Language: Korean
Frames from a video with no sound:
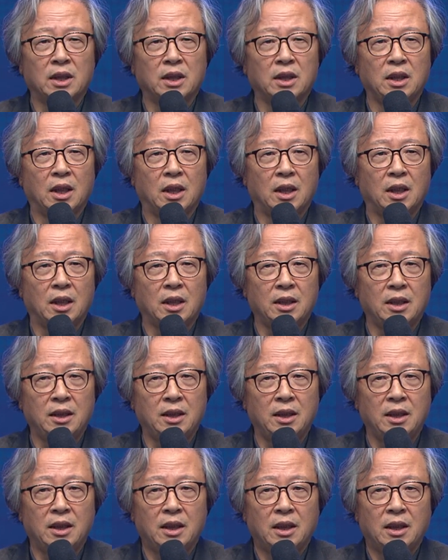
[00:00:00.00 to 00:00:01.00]

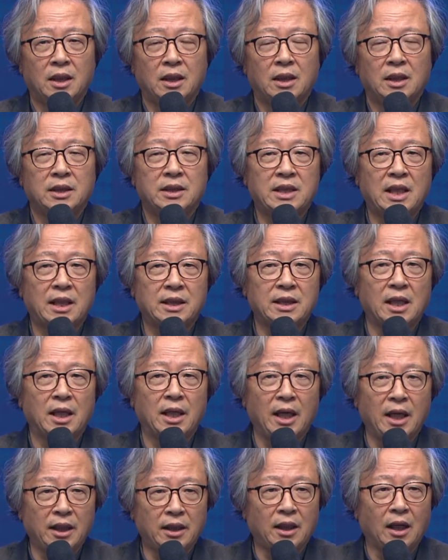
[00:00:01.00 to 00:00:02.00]
근거를
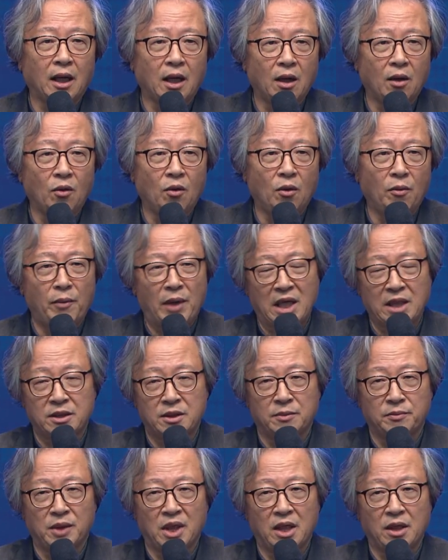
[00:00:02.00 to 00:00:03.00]
찾아냈다라고
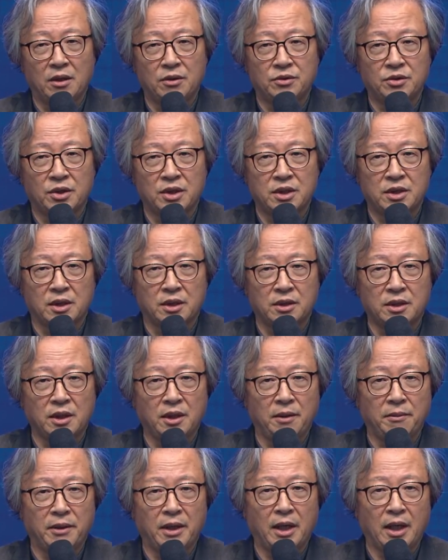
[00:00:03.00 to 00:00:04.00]
말씀드릴 수 있어서
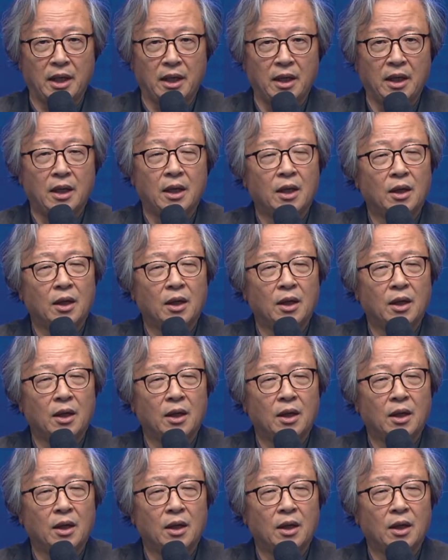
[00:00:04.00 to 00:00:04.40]
이번에